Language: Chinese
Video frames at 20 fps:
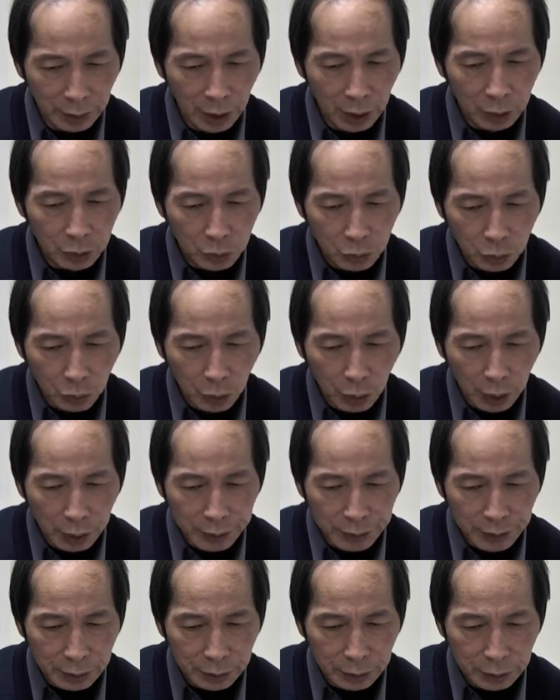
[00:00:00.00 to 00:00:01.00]
若
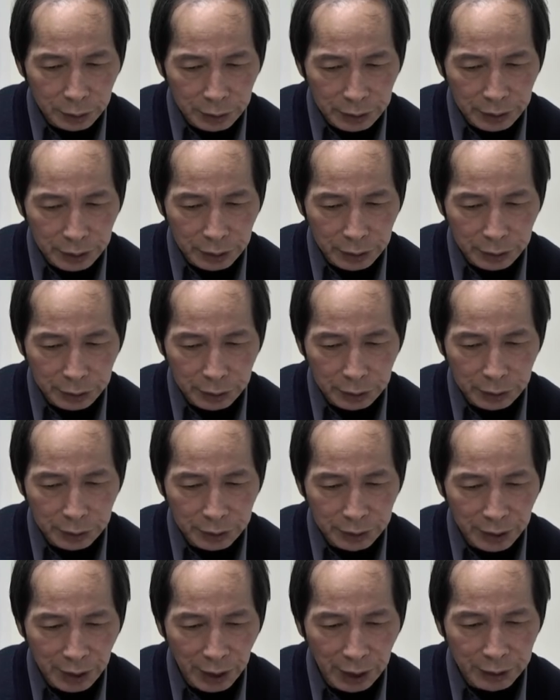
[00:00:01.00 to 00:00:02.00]
意是
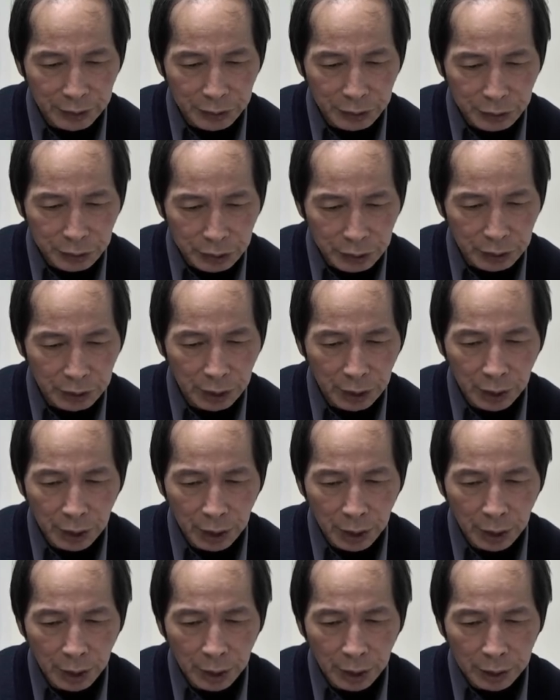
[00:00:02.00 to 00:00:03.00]
能是
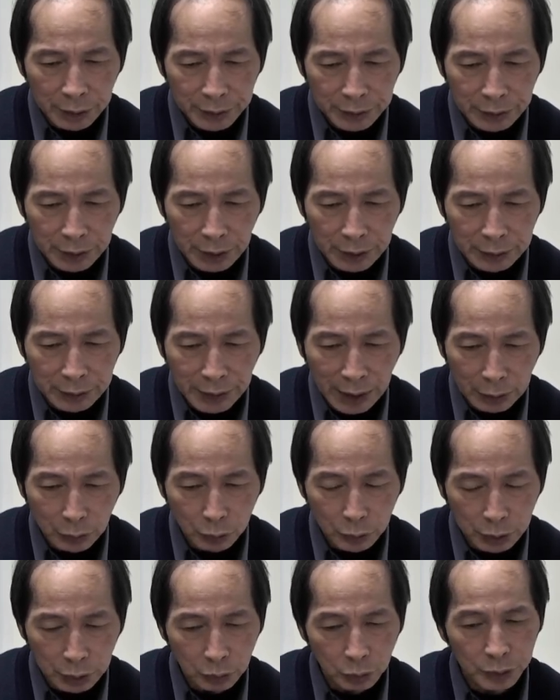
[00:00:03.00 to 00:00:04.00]
现在五
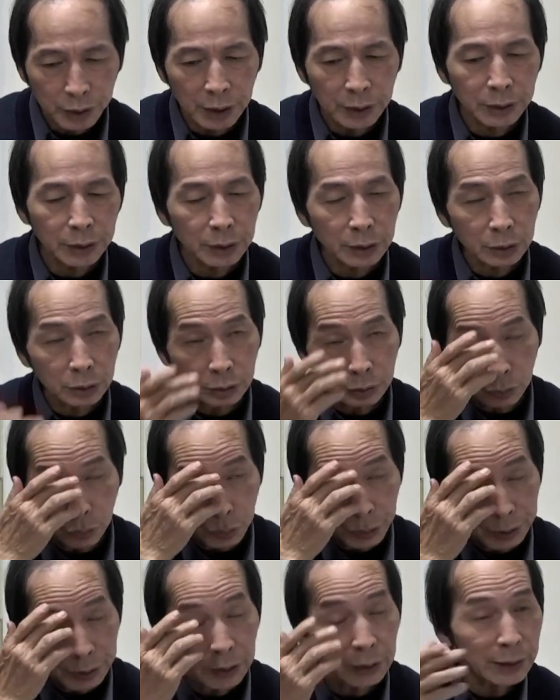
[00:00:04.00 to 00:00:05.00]
尘，五尘是五
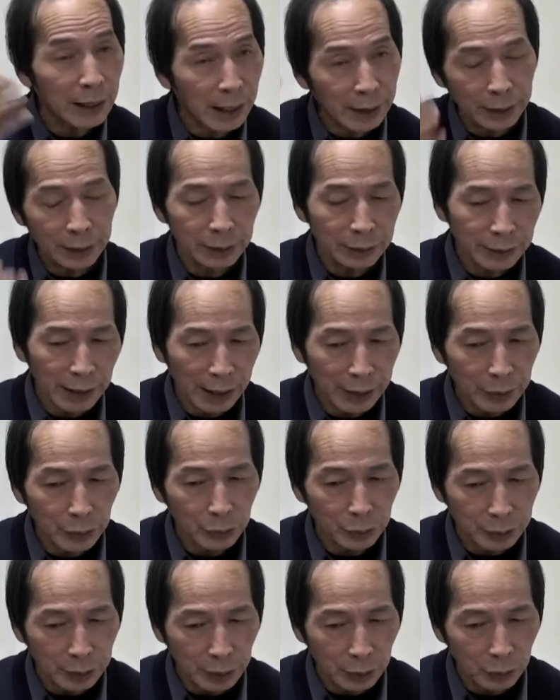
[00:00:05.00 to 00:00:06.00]
识才有
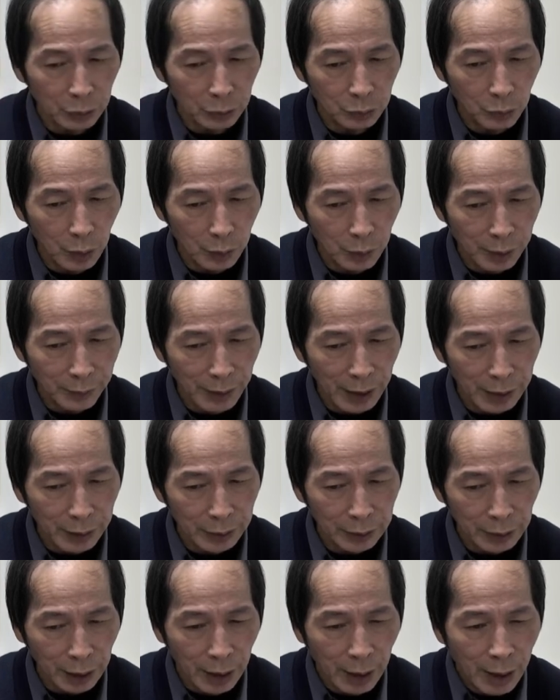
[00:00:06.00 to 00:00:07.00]
的，往外攀缘
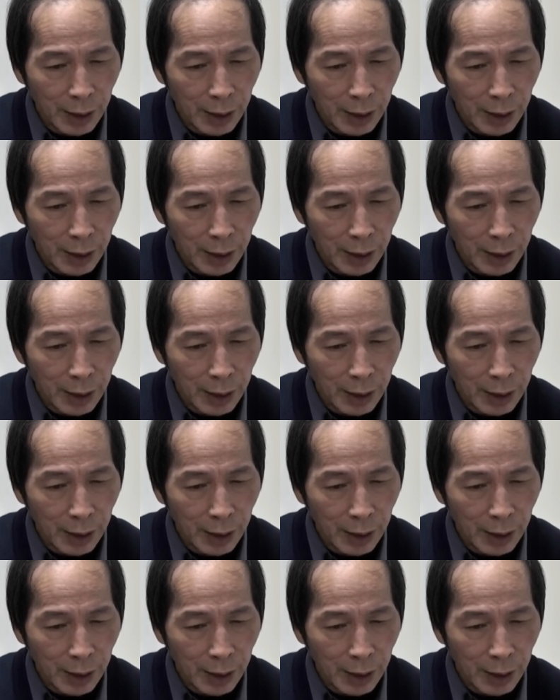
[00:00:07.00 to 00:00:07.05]
的。